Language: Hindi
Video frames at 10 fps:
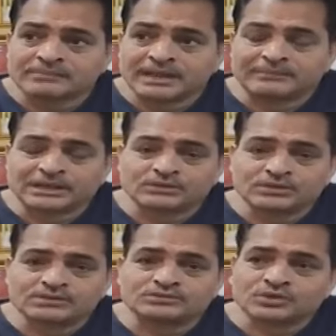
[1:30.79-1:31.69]
मैं
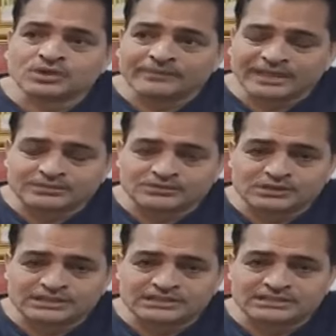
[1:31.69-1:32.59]
बिल्कुल जो अवैध
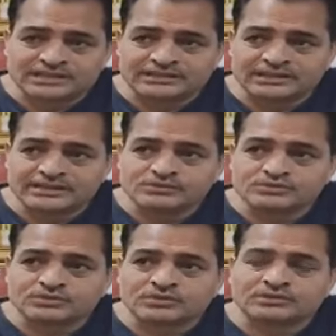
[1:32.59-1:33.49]
वसूली की जा रही है
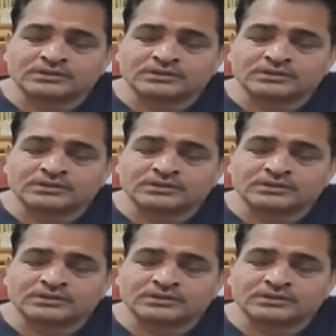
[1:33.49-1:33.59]
उसको